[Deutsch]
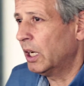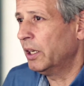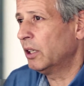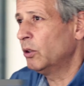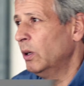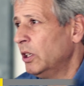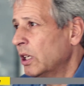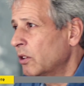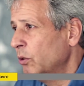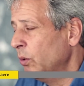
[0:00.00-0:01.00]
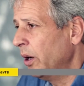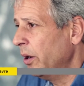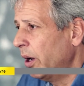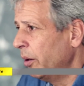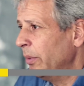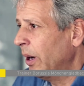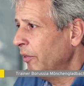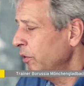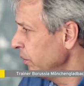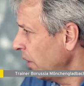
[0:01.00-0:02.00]
Ja, natürlich hast du einen, einen
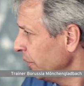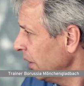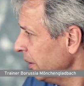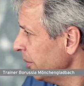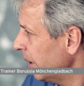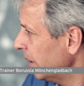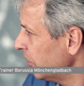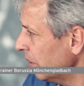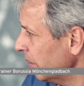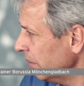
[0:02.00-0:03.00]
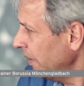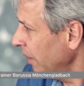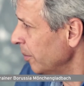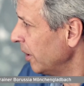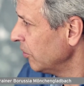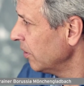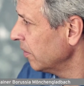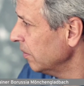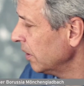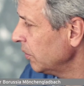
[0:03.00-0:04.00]
Einfluss auf deine, Mannschaft, deine ja.
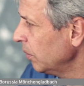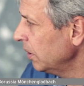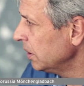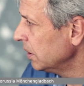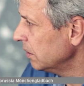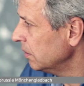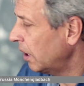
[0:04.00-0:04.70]
Mannschaft. Natürlich.